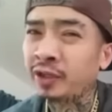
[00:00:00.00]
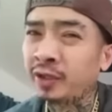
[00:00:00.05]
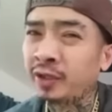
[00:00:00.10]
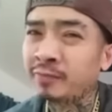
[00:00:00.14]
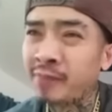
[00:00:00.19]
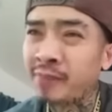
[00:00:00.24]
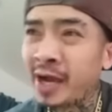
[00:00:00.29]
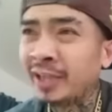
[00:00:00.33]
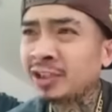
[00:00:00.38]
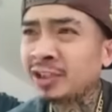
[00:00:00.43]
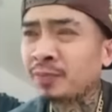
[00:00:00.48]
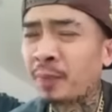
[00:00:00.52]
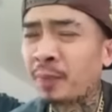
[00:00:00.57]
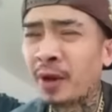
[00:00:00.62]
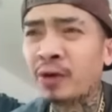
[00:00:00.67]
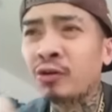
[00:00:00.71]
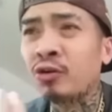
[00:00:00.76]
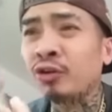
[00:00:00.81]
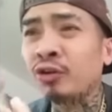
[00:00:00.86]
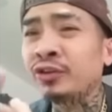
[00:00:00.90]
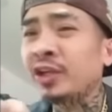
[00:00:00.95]
bash pero
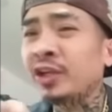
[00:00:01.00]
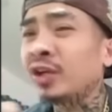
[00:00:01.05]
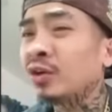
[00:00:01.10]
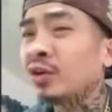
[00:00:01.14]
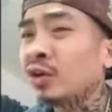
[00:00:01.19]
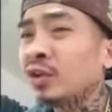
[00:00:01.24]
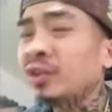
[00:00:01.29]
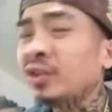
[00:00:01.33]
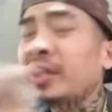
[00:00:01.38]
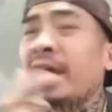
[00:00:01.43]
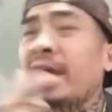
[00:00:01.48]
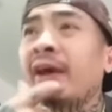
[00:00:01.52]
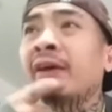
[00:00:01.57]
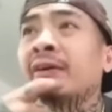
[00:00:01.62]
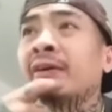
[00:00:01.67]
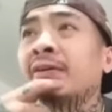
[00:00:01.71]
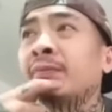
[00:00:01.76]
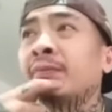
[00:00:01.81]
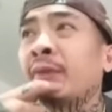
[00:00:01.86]
konting-konti, mm-hmm.